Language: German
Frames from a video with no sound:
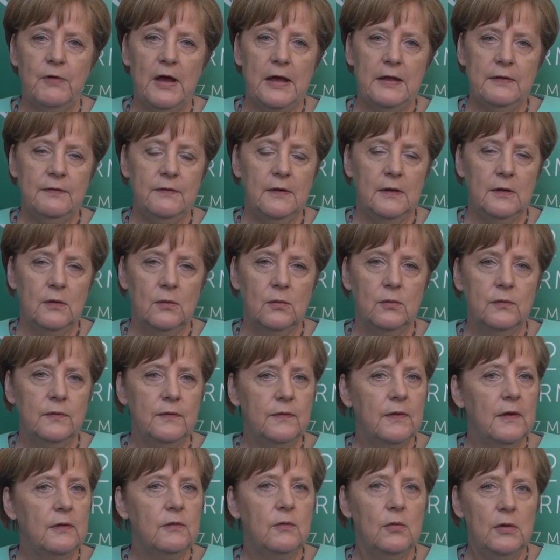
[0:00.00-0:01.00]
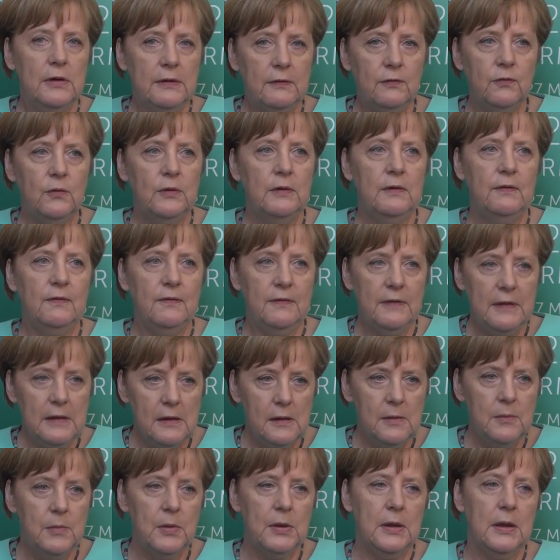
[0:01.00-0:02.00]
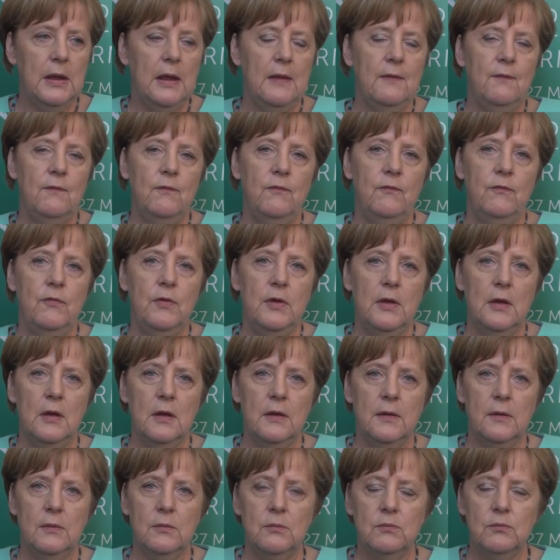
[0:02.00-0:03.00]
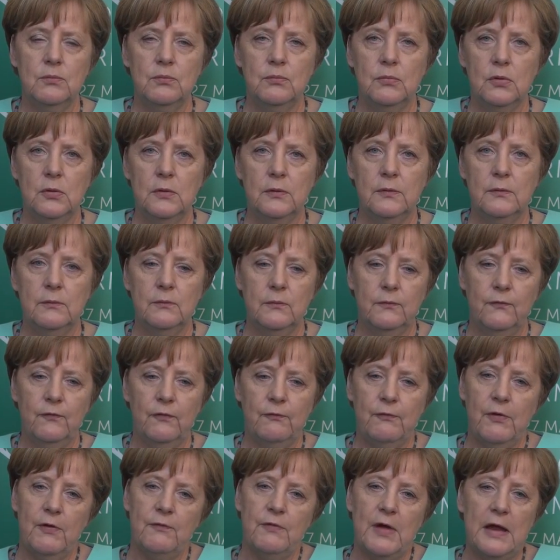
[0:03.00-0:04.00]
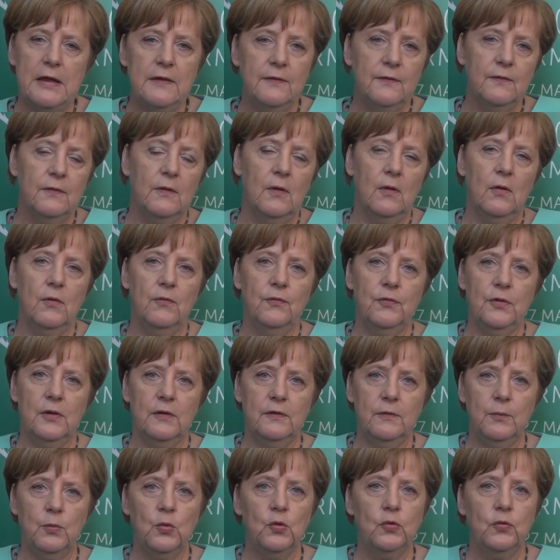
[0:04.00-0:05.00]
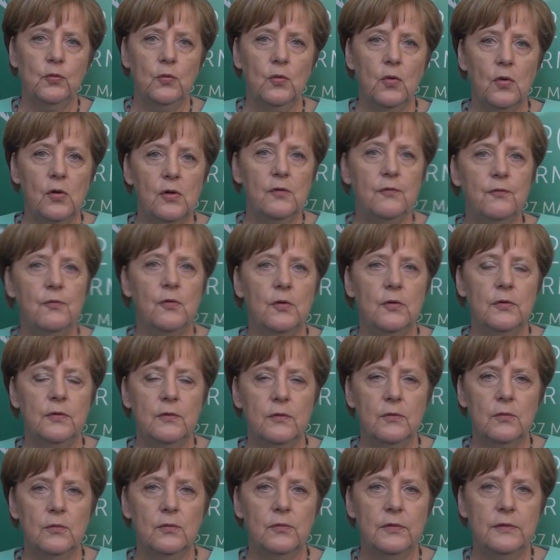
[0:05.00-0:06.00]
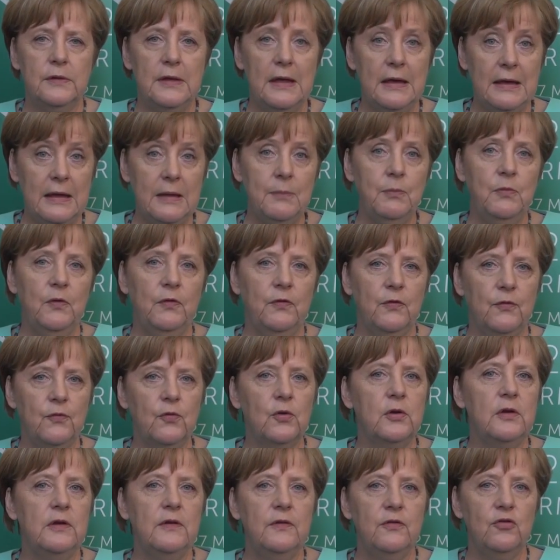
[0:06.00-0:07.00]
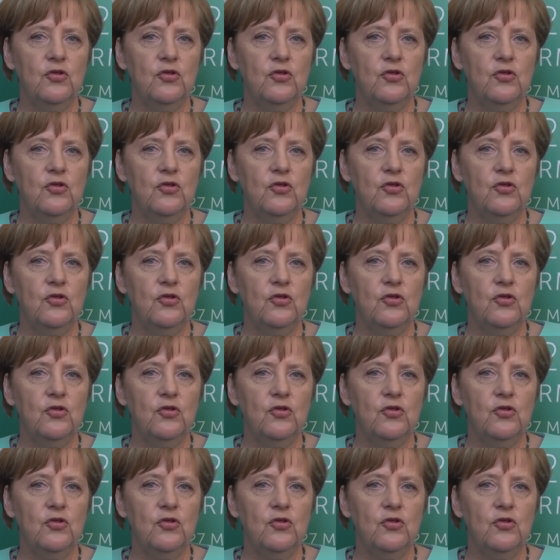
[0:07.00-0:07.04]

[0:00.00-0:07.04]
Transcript: weiter uns natürlich zu den Zielen bekennen. Wir ähm, verweisen auf das Protokoll von und die Ergebnisse von